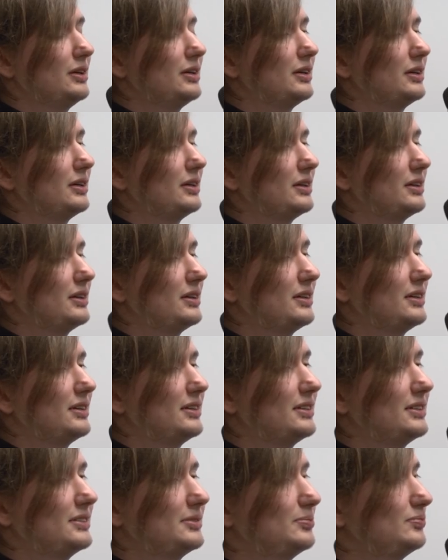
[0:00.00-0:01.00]

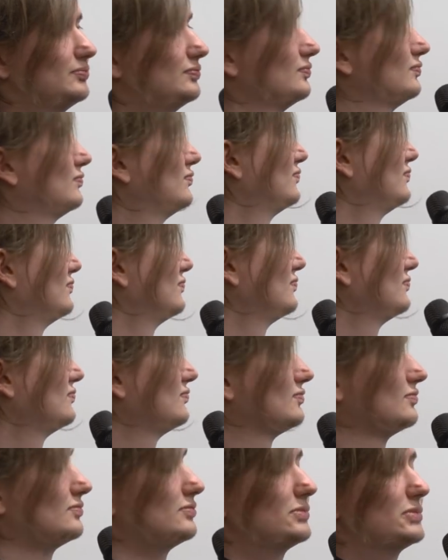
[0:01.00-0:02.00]
E,
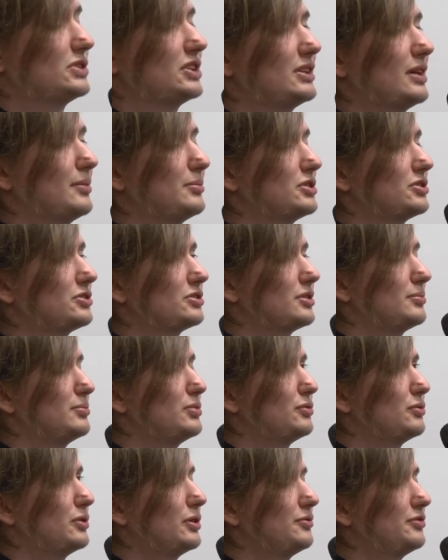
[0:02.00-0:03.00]
co tam jeszcze
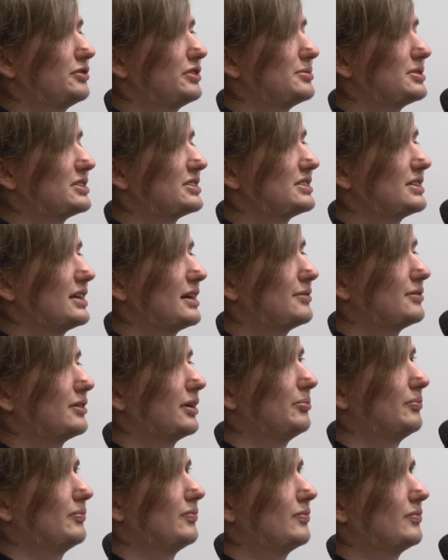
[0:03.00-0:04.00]
było w tym
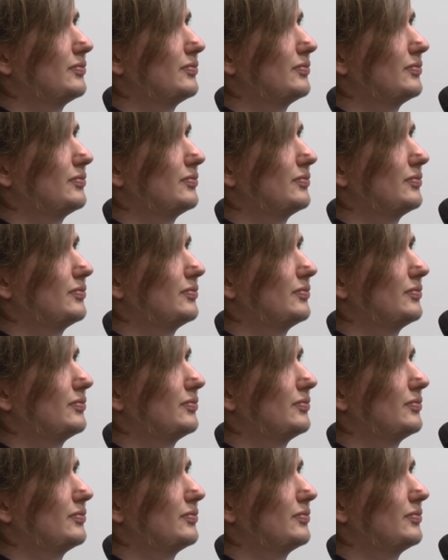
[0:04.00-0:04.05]
zestawie?